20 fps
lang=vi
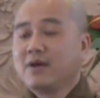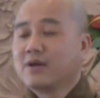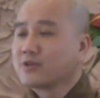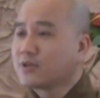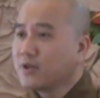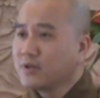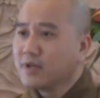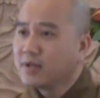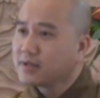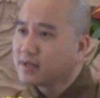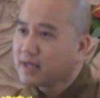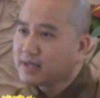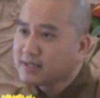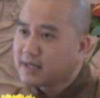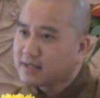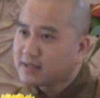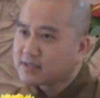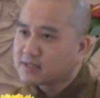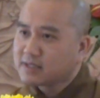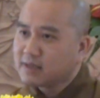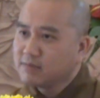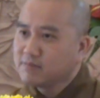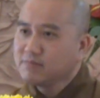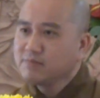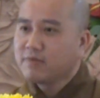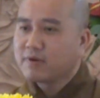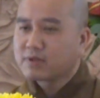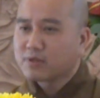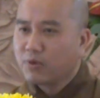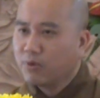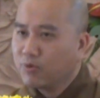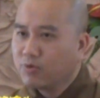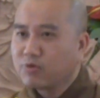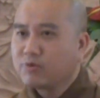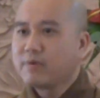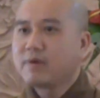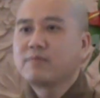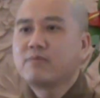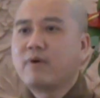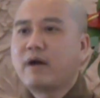cho nên cái cách sống và tu của
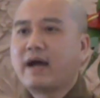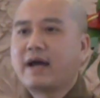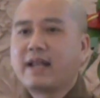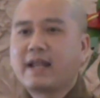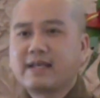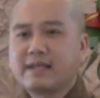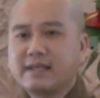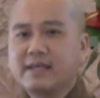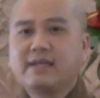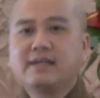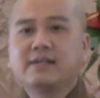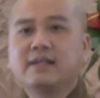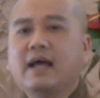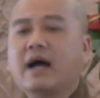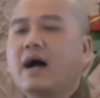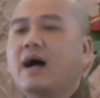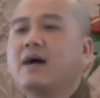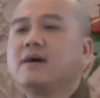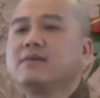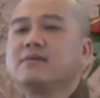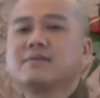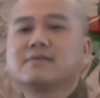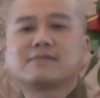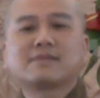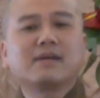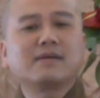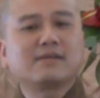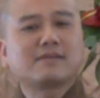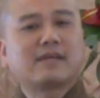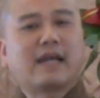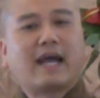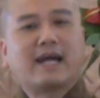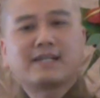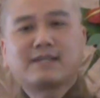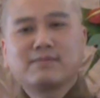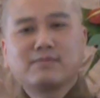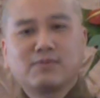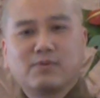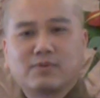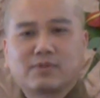pháp hòa là gì là ở tất cả
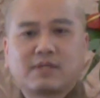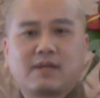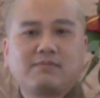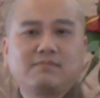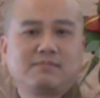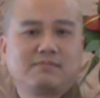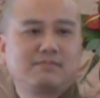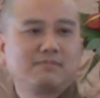trong cuộc sống